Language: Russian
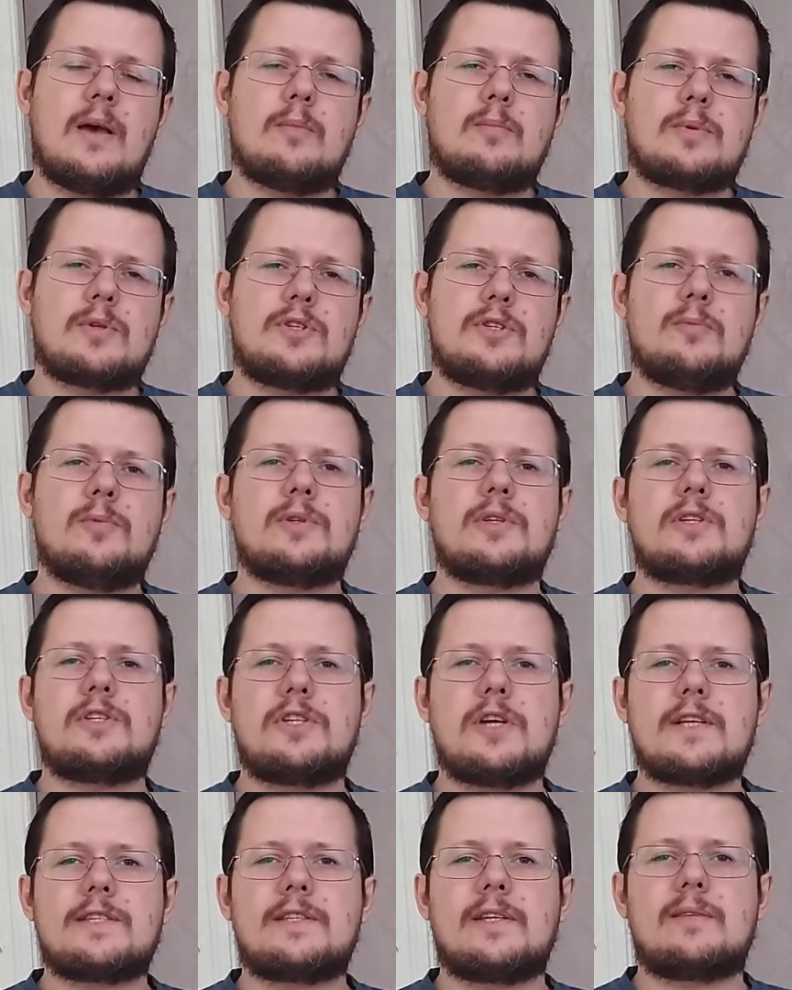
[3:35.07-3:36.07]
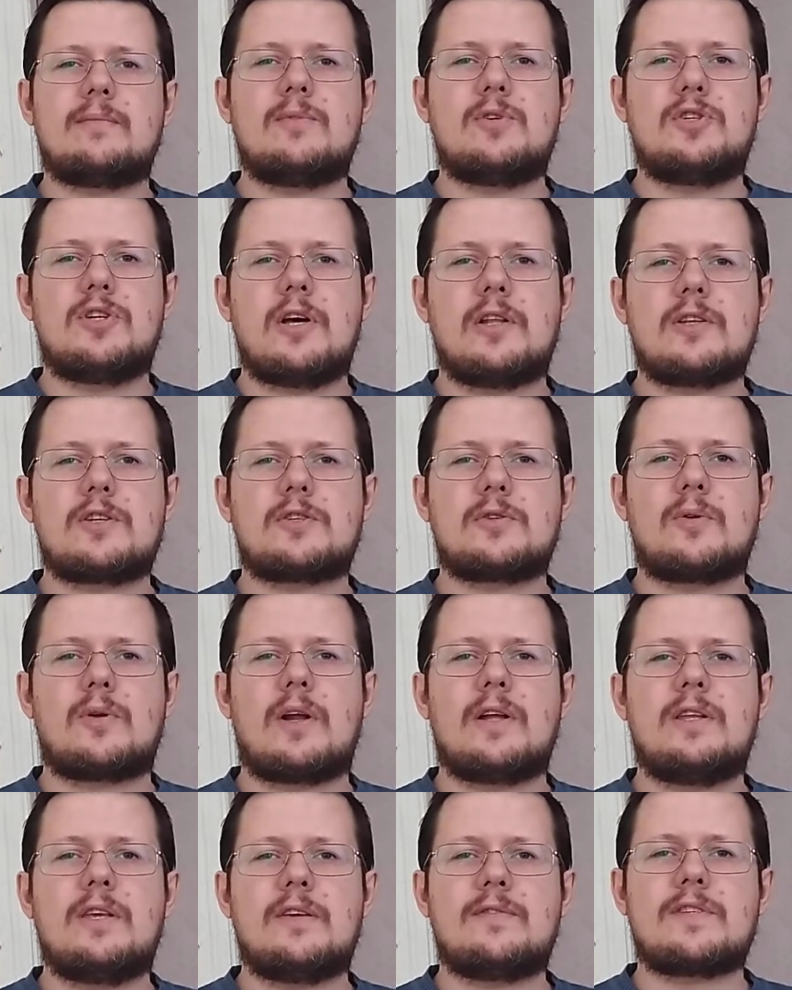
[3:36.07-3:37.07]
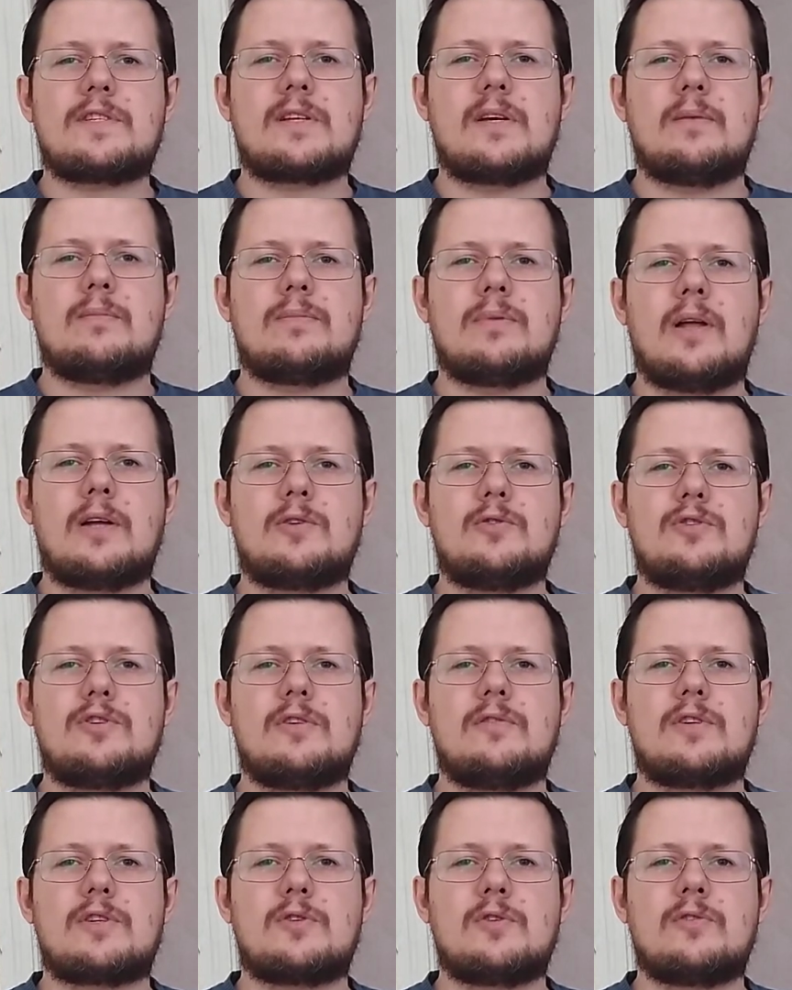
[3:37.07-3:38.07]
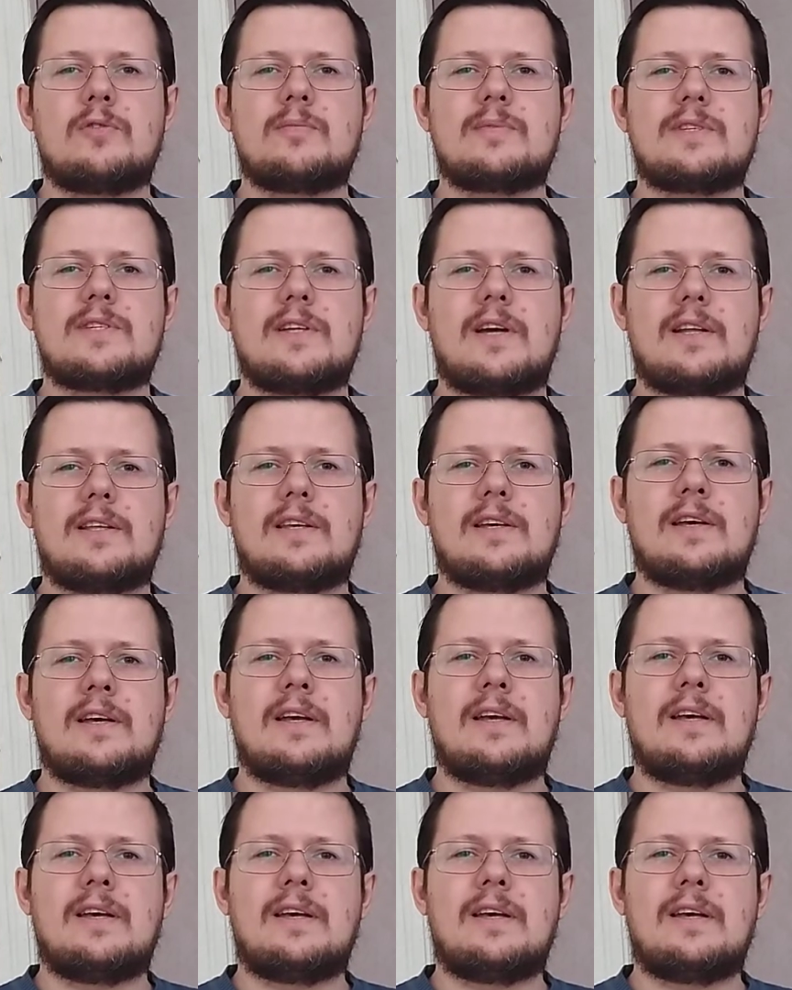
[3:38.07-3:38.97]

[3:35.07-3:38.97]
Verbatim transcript: Почему-то часто отмечалось, что Раневская, плачущая в Вишневом саде,